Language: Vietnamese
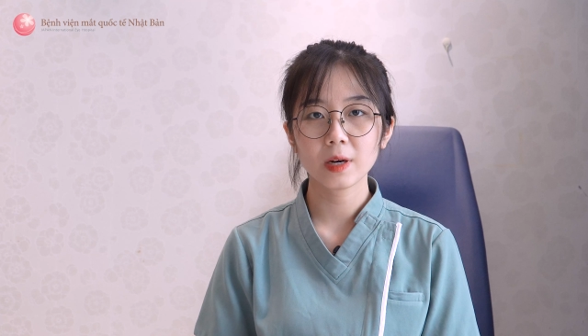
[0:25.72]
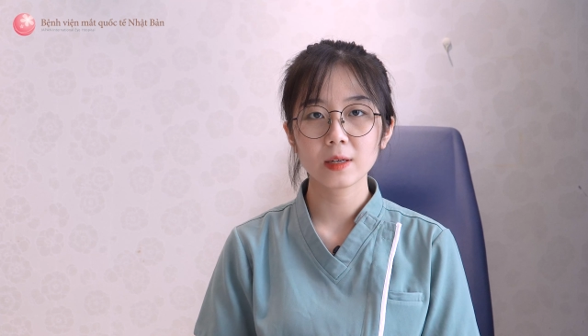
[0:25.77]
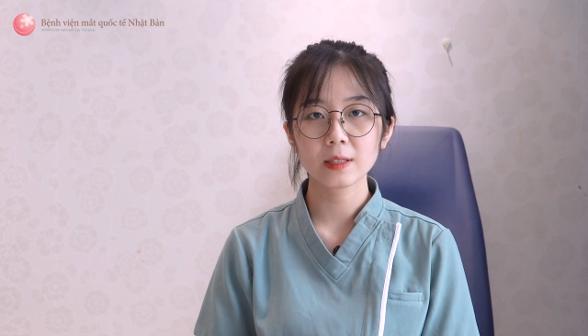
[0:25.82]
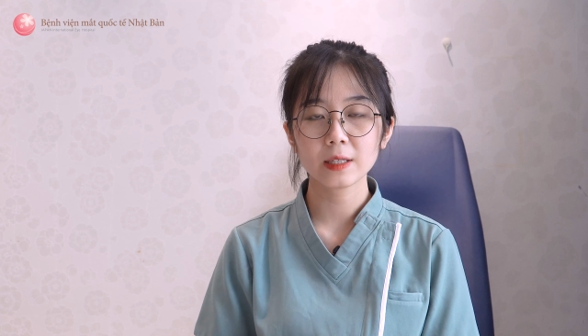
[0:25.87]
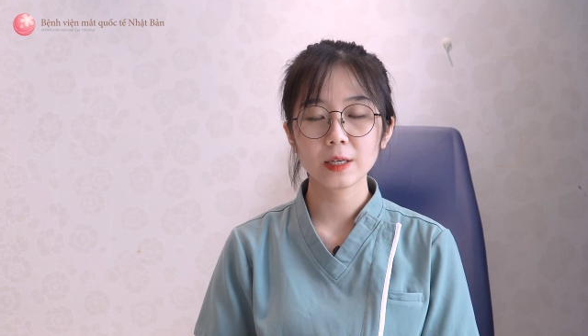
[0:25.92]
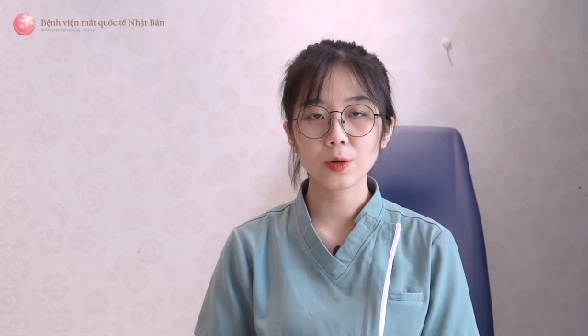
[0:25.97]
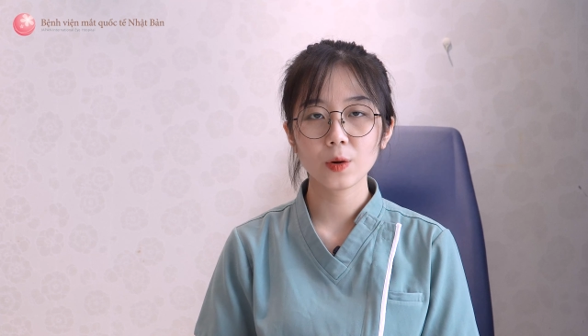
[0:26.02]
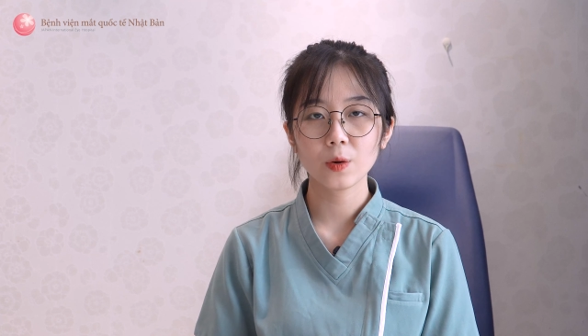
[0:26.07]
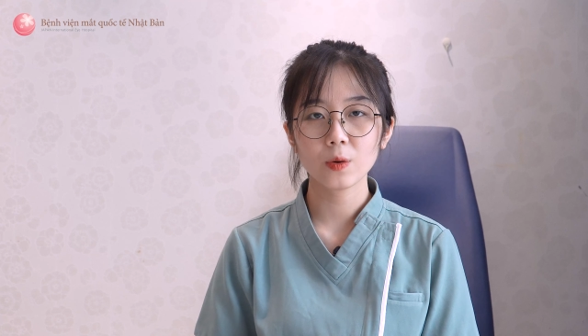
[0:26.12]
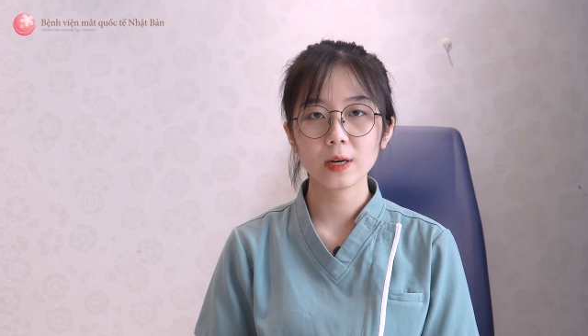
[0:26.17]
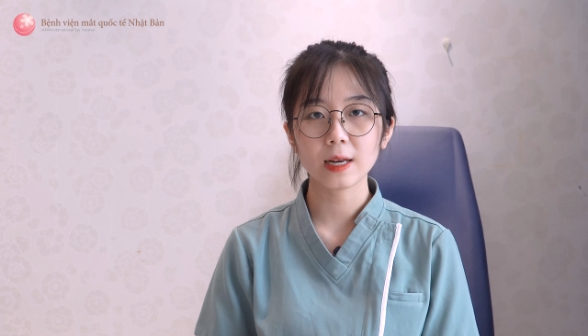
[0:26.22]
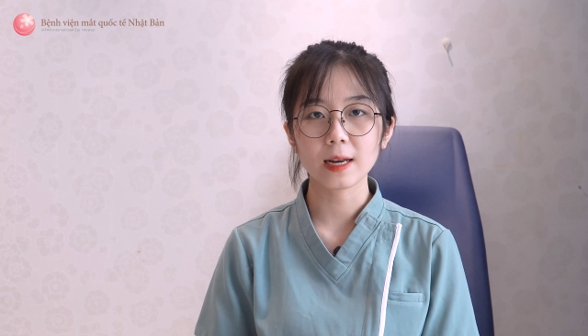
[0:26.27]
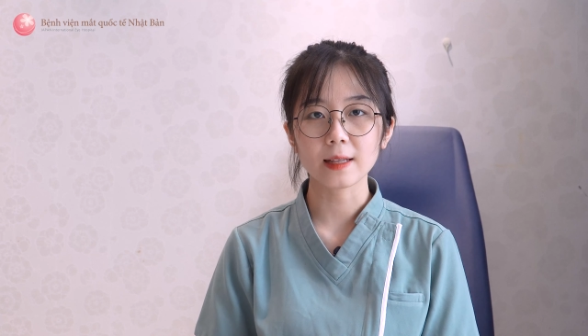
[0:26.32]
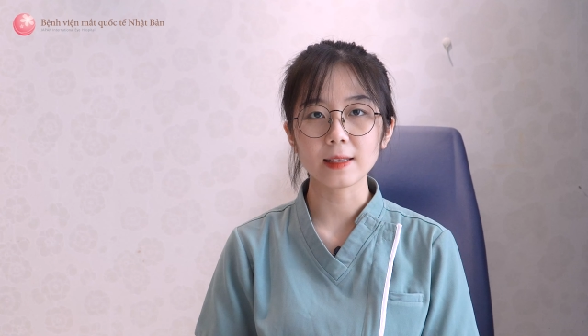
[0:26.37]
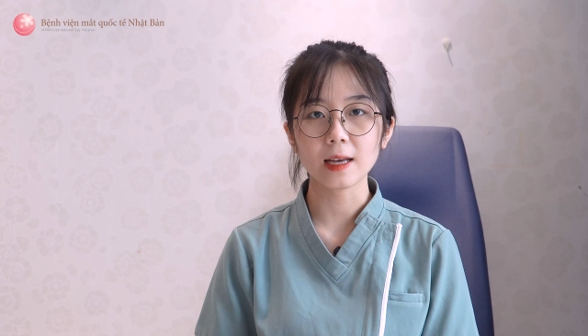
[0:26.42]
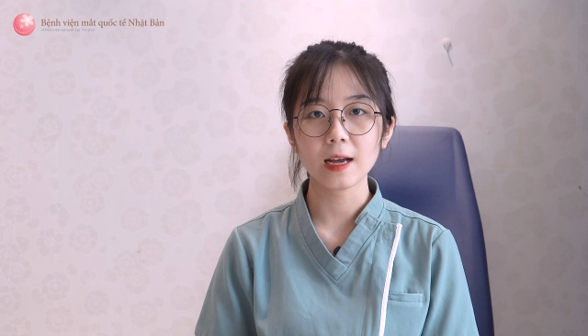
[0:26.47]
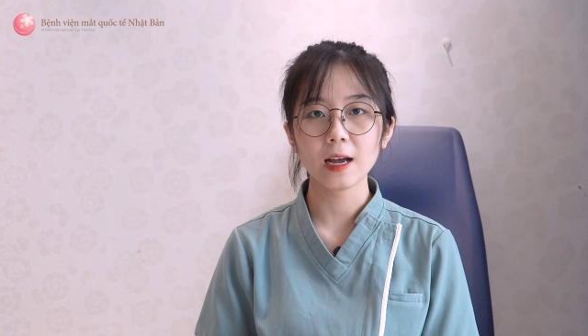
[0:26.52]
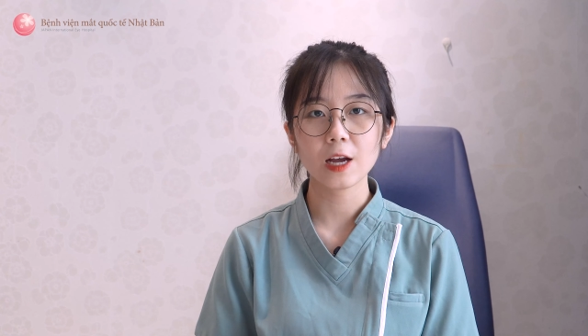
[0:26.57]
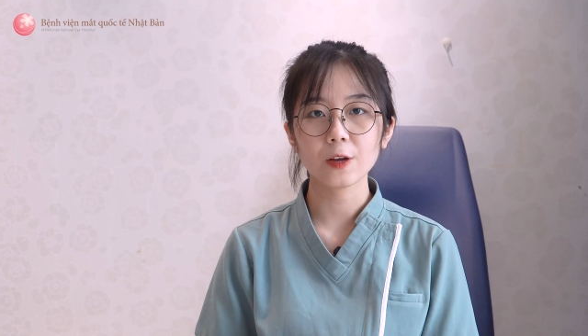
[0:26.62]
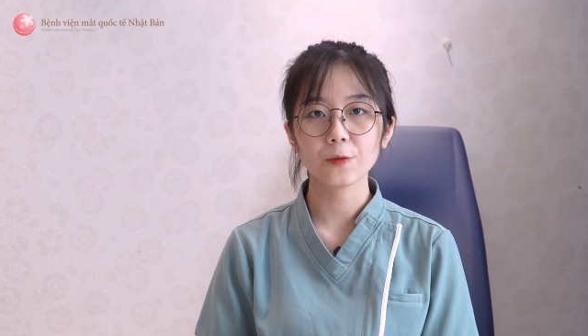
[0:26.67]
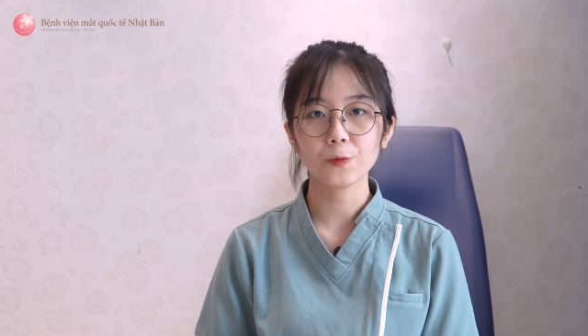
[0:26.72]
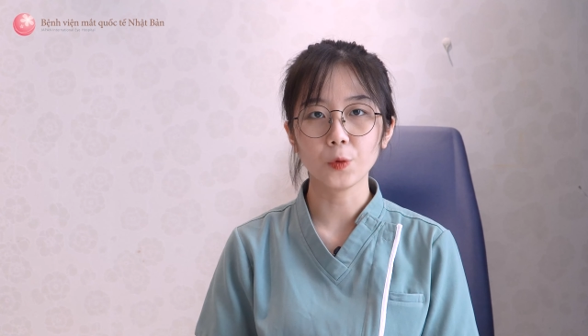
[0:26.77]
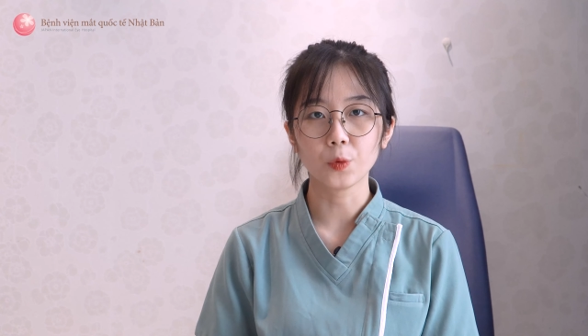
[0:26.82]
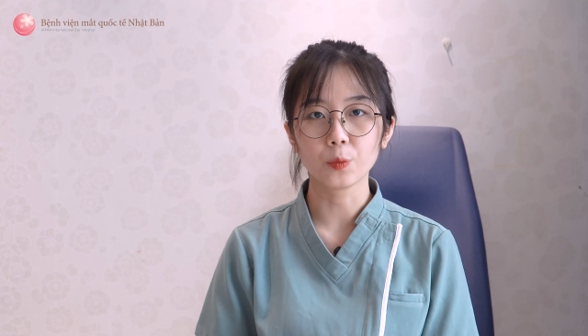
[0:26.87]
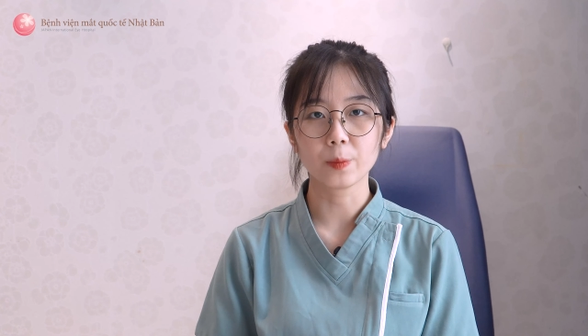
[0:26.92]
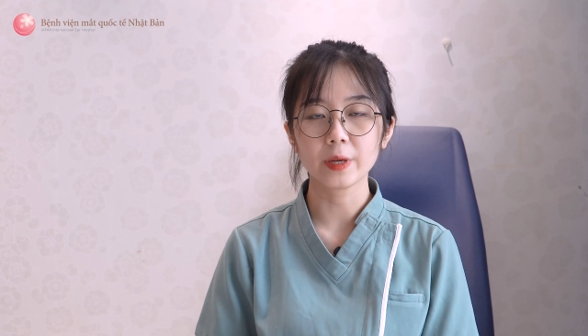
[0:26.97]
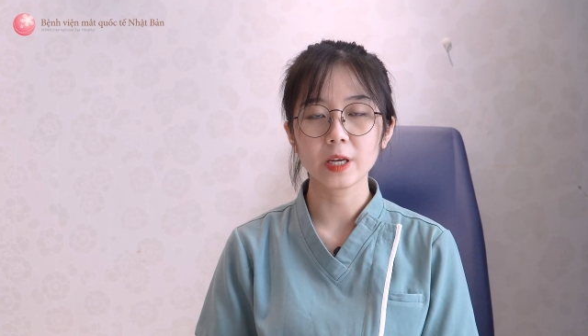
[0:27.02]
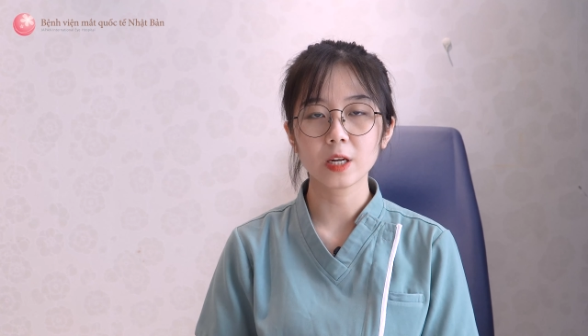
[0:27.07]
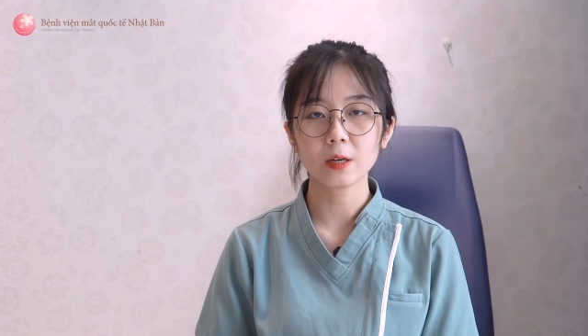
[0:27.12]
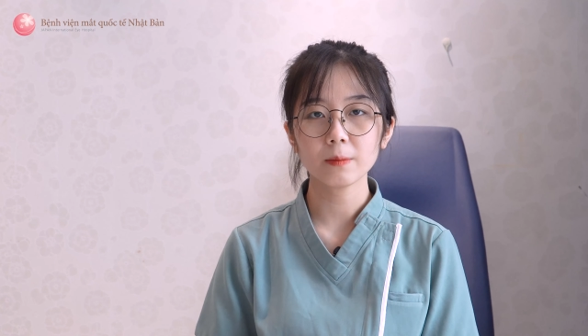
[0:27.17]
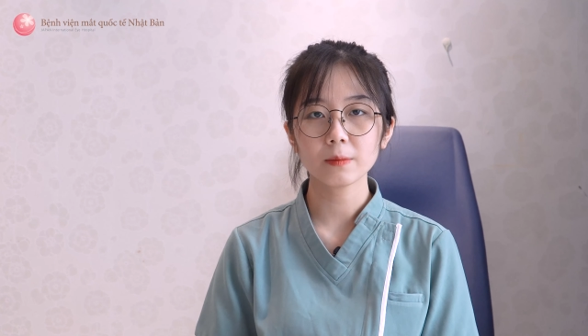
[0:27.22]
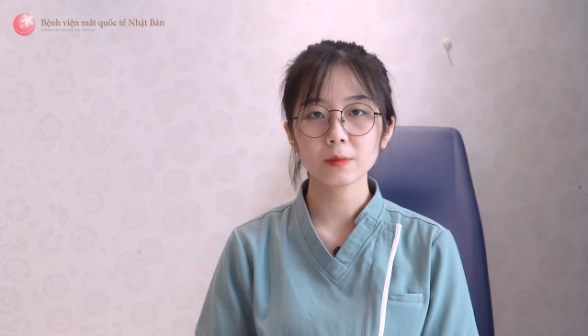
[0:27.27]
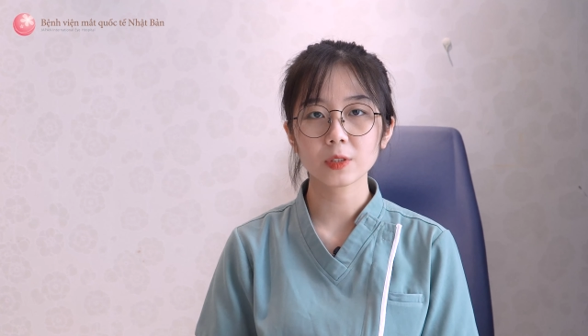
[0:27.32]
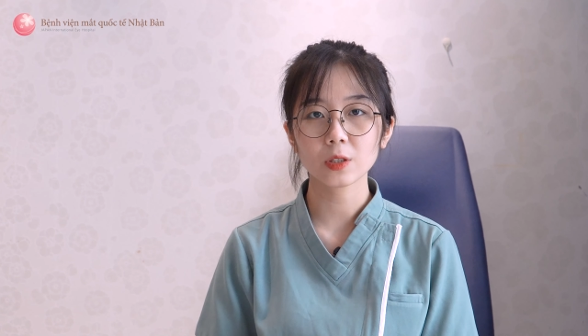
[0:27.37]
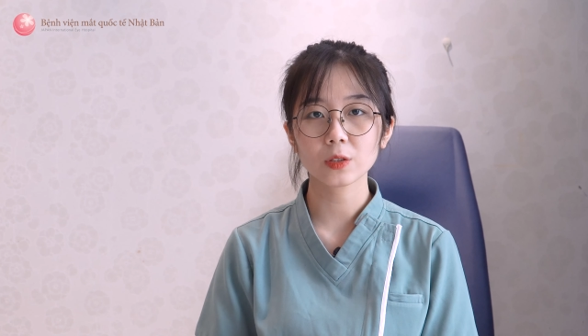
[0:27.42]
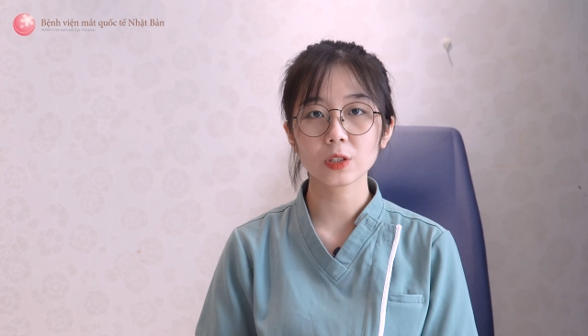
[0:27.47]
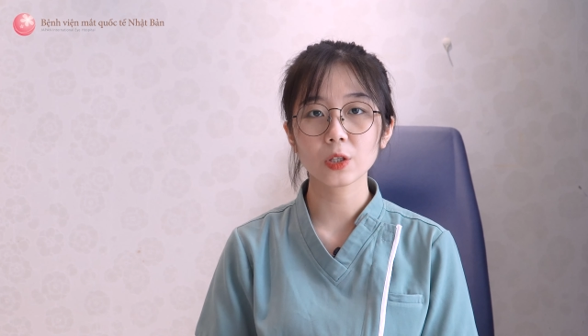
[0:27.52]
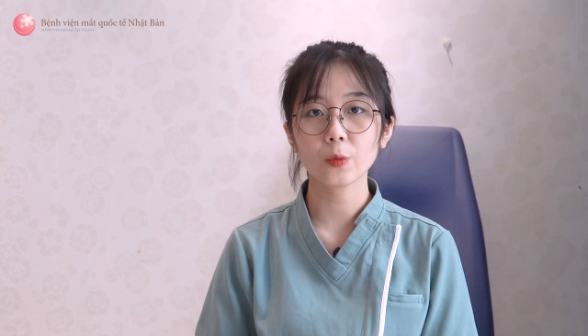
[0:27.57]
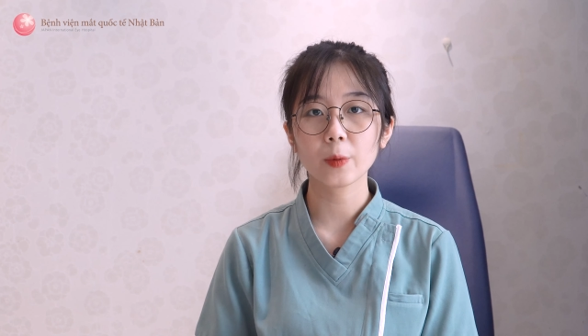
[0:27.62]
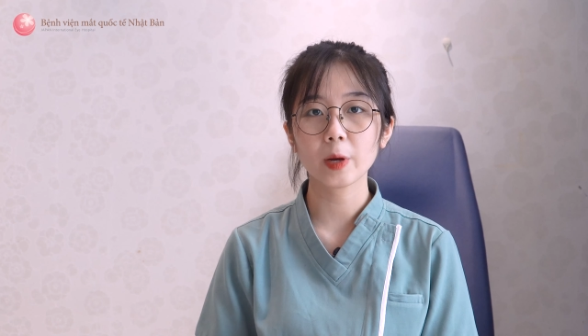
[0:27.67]
mờ, nhìn đôi là tác hại phổ biến
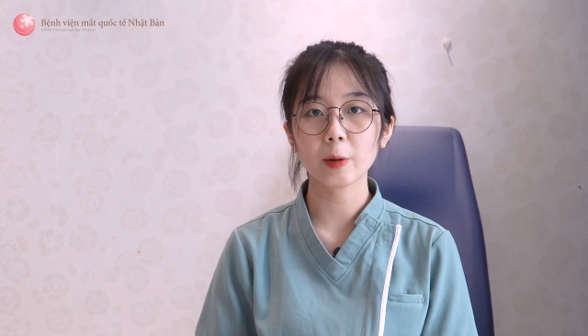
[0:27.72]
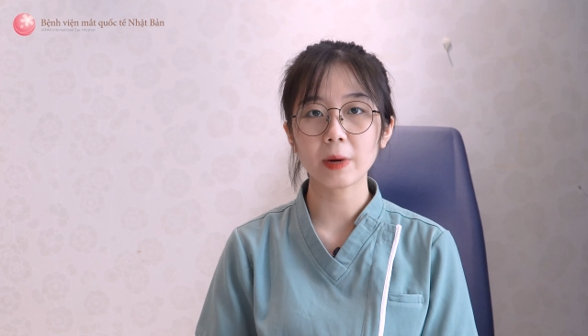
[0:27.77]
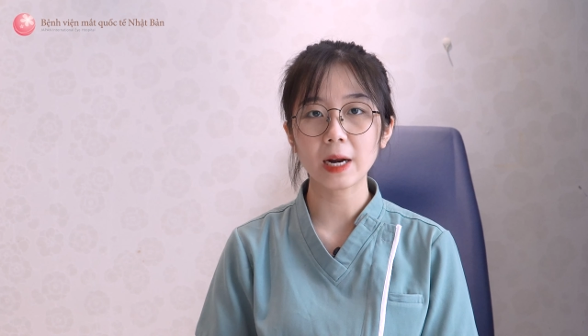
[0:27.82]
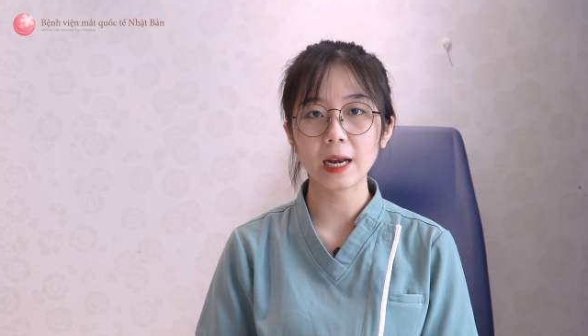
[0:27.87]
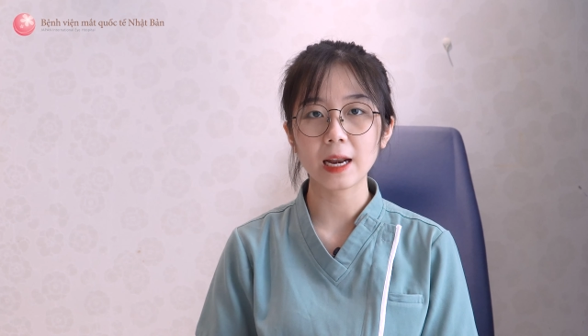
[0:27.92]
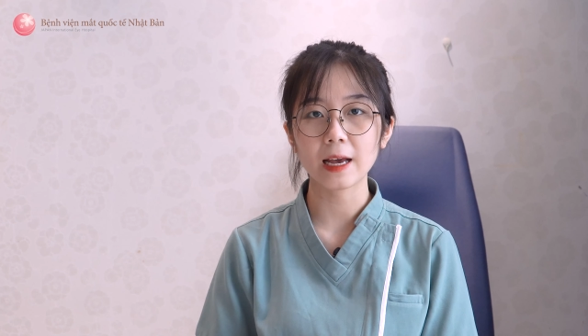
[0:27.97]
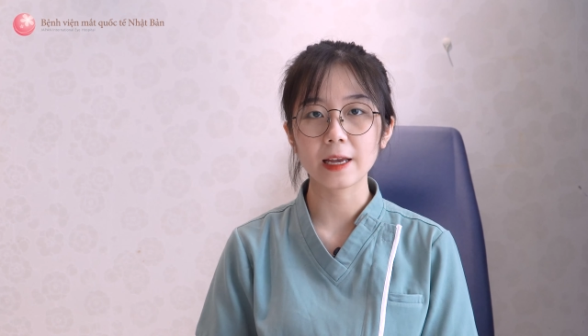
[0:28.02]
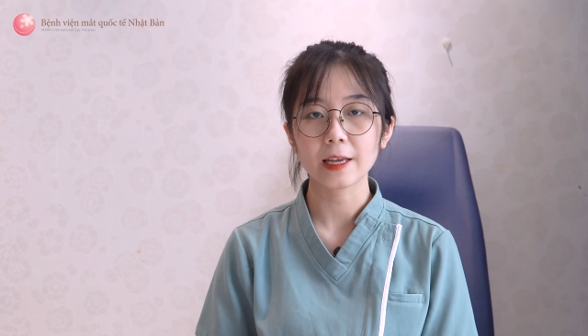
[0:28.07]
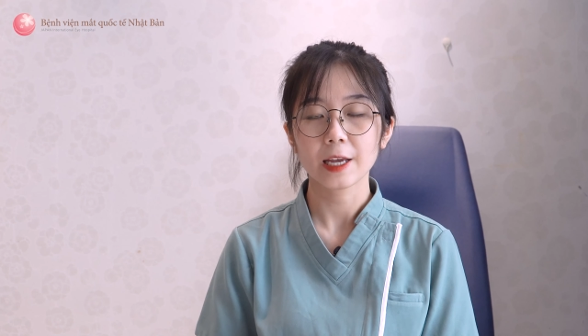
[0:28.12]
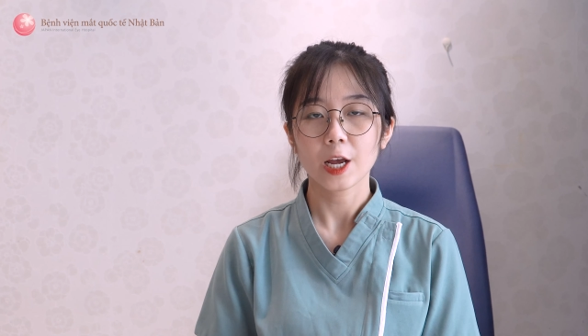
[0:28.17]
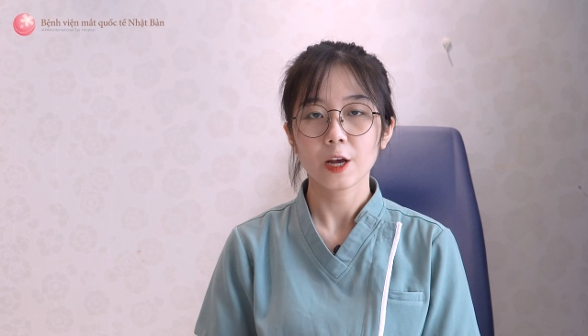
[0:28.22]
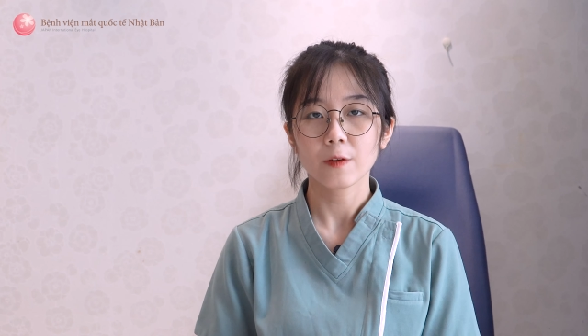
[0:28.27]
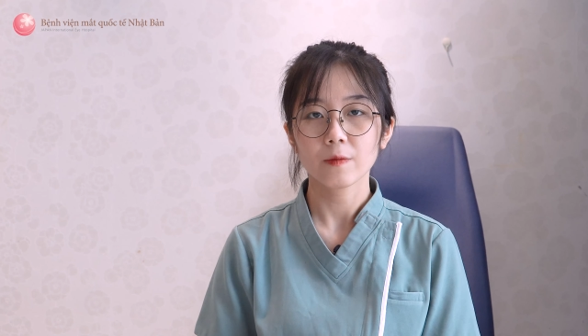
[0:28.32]
do rượu bia mang lại